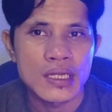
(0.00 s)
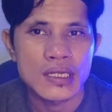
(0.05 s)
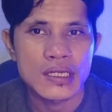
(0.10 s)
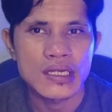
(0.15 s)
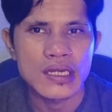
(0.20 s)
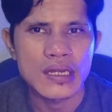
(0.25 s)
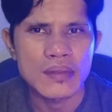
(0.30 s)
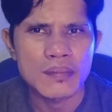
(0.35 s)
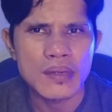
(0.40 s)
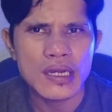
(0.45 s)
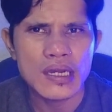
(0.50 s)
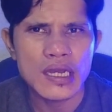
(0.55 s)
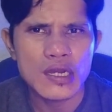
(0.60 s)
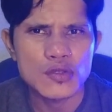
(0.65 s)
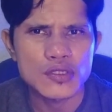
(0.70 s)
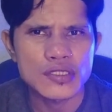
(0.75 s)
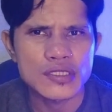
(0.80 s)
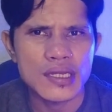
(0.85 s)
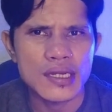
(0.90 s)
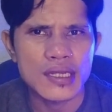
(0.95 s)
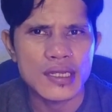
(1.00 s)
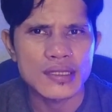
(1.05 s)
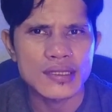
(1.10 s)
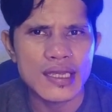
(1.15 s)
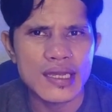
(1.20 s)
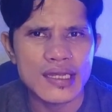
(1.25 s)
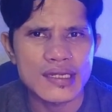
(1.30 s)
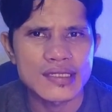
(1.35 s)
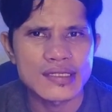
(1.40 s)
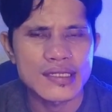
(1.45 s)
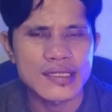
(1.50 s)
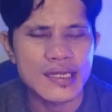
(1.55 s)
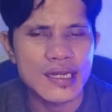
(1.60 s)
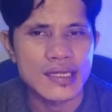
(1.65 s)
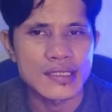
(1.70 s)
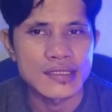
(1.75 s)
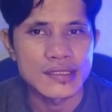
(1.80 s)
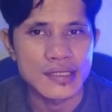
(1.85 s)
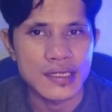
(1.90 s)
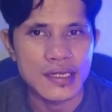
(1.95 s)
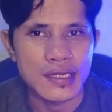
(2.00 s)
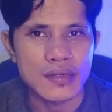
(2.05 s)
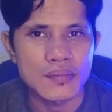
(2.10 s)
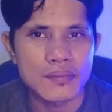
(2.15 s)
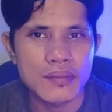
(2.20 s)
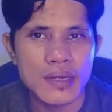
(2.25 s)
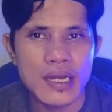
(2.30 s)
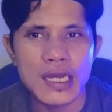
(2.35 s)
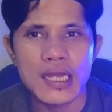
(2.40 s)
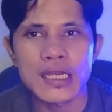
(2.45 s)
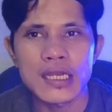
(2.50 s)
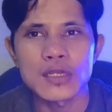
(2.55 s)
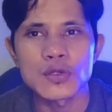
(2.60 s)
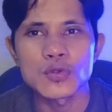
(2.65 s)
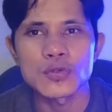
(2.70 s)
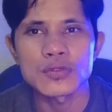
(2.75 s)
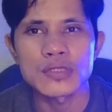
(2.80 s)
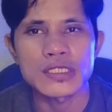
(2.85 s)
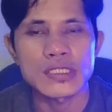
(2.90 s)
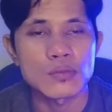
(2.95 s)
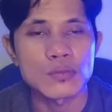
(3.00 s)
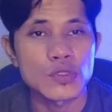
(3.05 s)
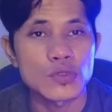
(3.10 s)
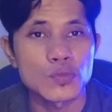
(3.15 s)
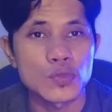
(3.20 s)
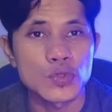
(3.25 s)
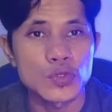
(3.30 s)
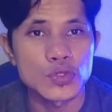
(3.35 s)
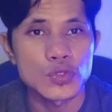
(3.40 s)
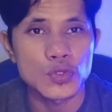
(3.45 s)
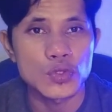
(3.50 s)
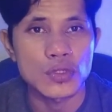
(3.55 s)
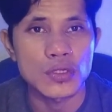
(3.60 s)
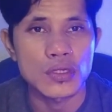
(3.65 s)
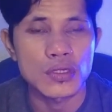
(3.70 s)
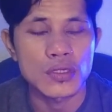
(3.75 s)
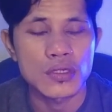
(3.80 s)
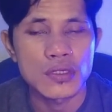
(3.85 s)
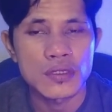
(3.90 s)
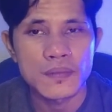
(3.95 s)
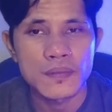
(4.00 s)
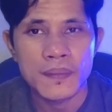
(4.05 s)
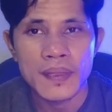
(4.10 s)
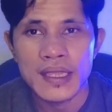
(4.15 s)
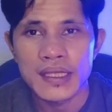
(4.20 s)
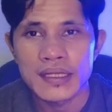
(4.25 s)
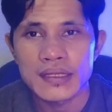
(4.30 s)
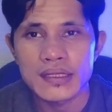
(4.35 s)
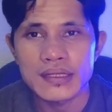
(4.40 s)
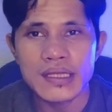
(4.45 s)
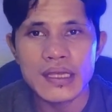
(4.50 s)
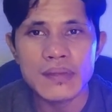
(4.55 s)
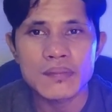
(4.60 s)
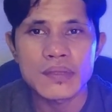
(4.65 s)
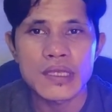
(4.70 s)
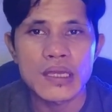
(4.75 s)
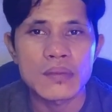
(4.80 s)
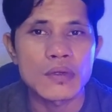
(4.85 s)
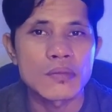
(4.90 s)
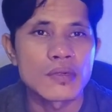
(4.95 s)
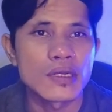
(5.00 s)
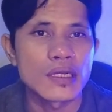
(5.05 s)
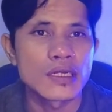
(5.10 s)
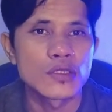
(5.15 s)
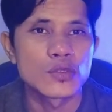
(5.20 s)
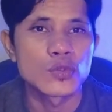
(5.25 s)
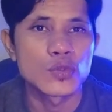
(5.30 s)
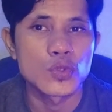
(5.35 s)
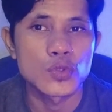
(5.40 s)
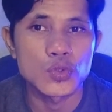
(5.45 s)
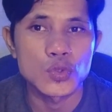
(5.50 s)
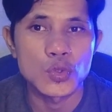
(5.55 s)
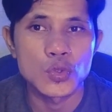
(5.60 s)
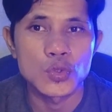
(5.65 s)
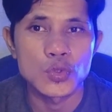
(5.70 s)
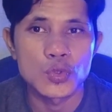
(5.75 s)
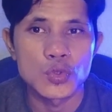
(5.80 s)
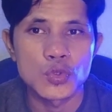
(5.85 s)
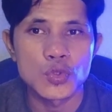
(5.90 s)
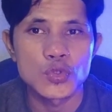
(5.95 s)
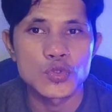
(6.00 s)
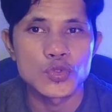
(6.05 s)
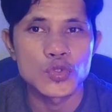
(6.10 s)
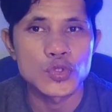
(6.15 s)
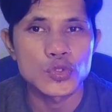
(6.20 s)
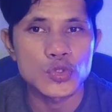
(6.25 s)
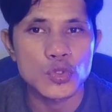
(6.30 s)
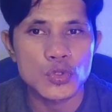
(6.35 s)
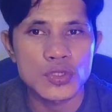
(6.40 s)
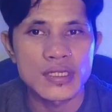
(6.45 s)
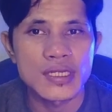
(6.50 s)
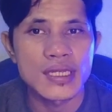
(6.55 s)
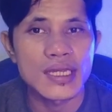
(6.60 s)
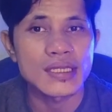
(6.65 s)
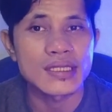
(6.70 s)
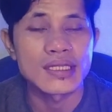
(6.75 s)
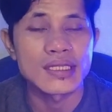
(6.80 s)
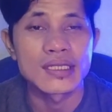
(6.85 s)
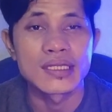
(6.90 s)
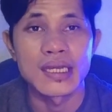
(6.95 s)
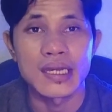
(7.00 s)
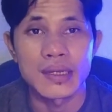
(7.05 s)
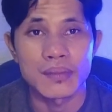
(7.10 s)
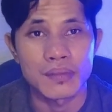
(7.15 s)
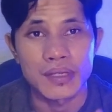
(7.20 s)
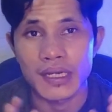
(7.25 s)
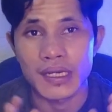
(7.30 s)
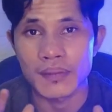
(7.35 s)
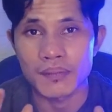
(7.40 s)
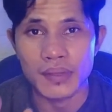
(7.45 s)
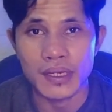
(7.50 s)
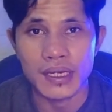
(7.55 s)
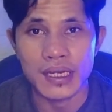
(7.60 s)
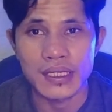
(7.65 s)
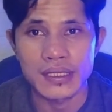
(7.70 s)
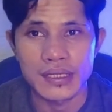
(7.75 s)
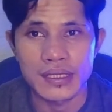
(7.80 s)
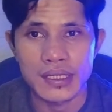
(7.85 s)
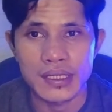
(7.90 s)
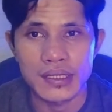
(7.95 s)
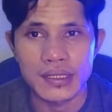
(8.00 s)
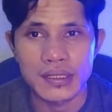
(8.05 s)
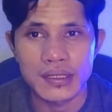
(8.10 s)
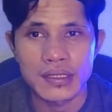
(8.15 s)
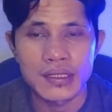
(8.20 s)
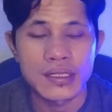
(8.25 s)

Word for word: Kenapa kalau secara tak disengaja makhluk tersebut muncul? Tetapi apabila ditunggu-tunggu justru dia tidak menampakkan diri.